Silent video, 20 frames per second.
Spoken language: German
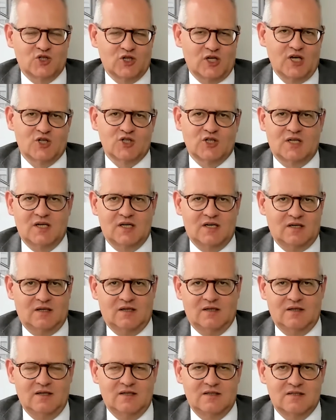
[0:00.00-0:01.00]

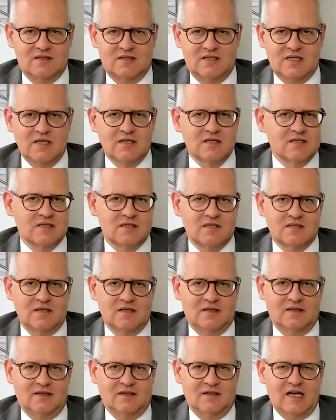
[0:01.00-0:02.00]
Schrägstrich äh,
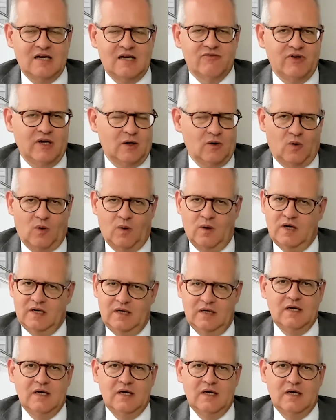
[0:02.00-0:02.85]
Zinsentwicklung